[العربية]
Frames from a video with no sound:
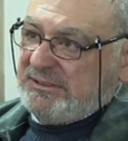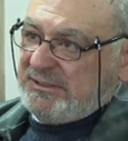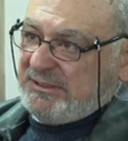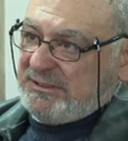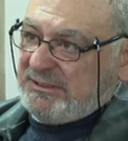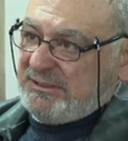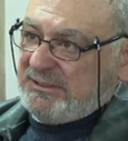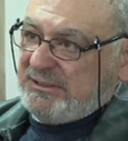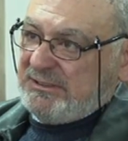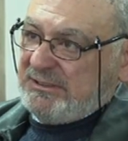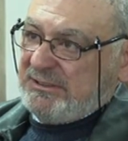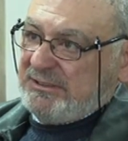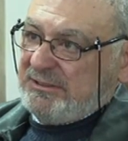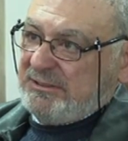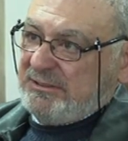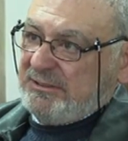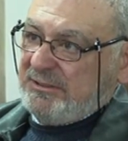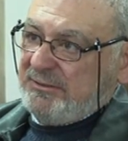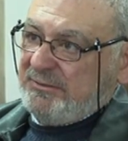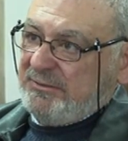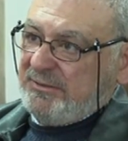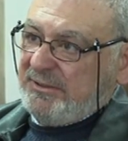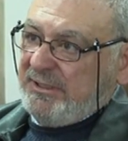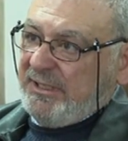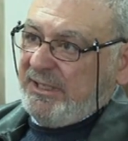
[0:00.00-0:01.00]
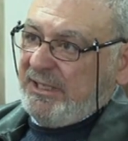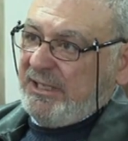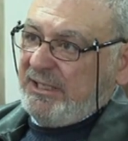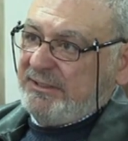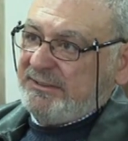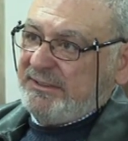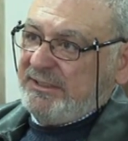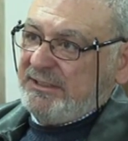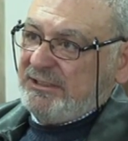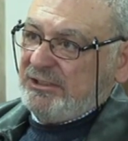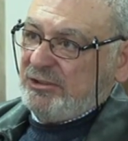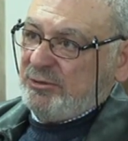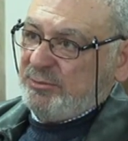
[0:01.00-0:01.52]
الصينية في
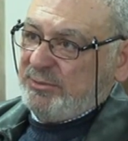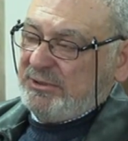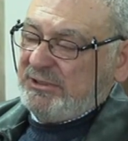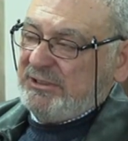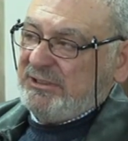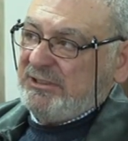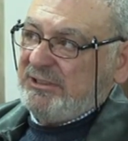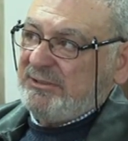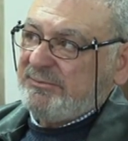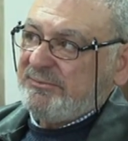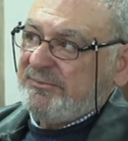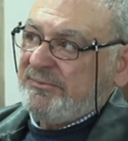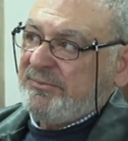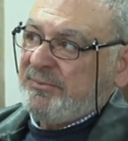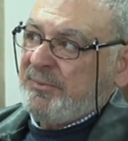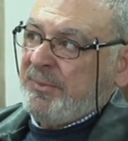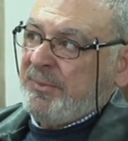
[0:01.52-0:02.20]
حياتنا اليومية